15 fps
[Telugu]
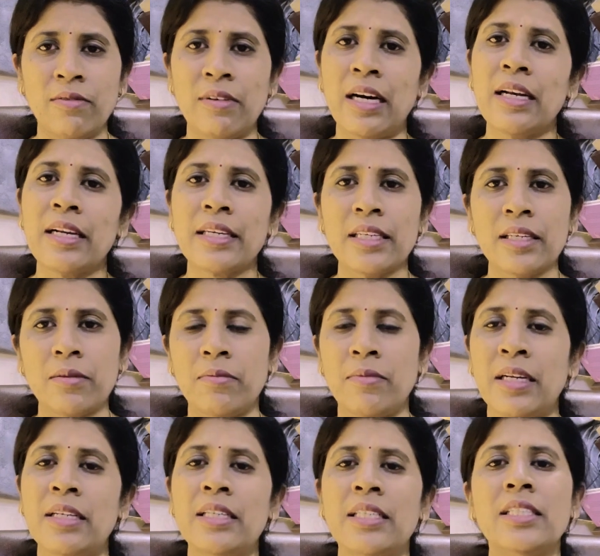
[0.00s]
వాళ్ళకి
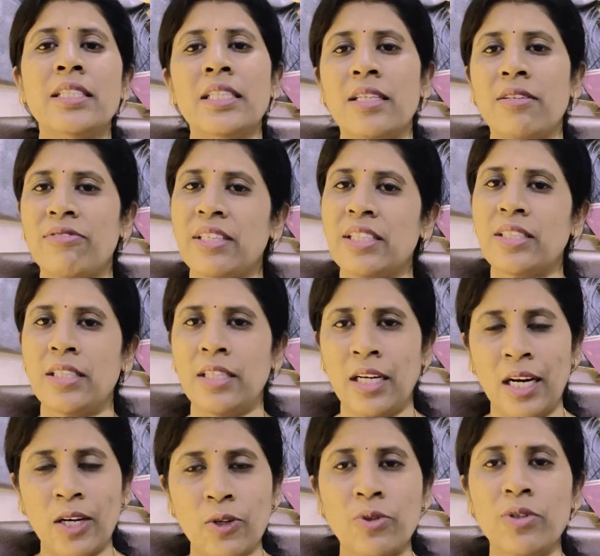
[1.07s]
మన నుంచి ఇన్ఫెక్షన్
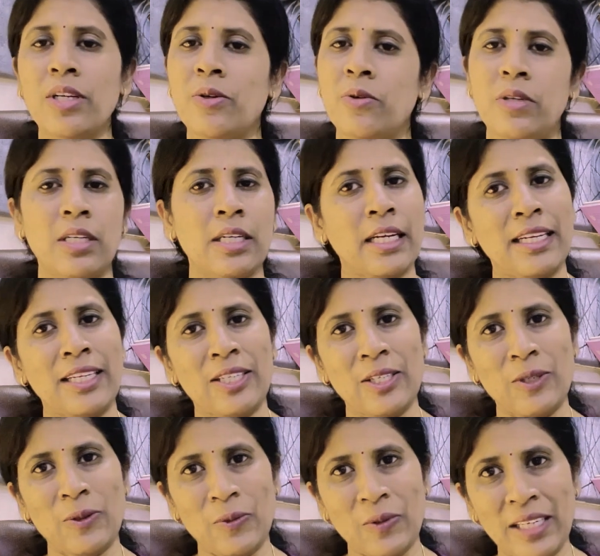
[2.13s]
రాకుండా
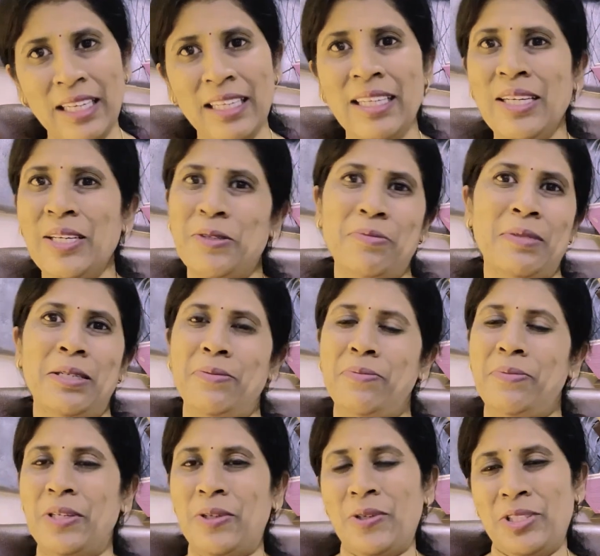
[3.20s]
ఉండటానికి కూడా మనం
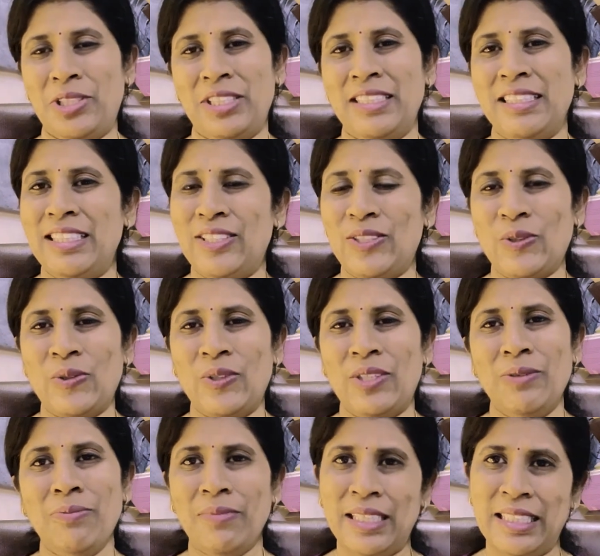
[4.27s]
ప్రికాషన్
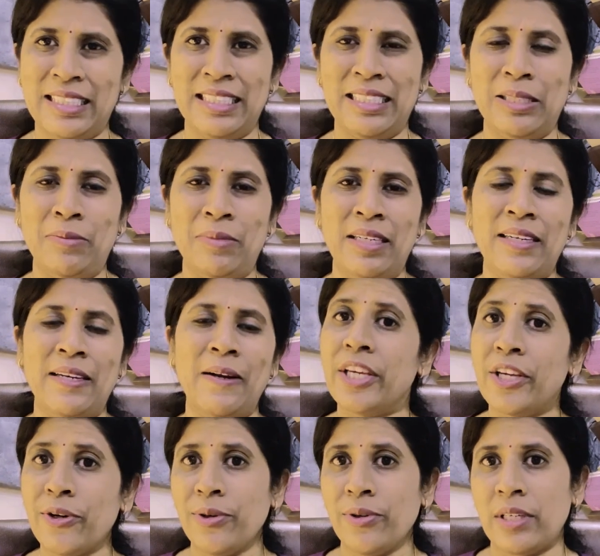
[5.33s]
తీసుకోవటం మంచిదన్నమాట
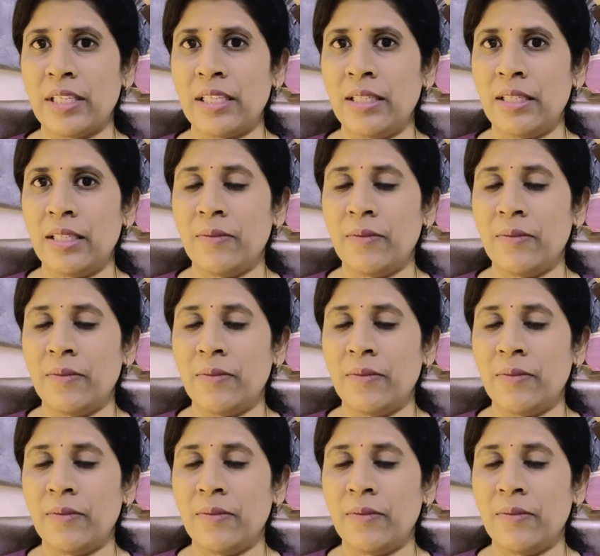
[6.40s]
ఇంకోటి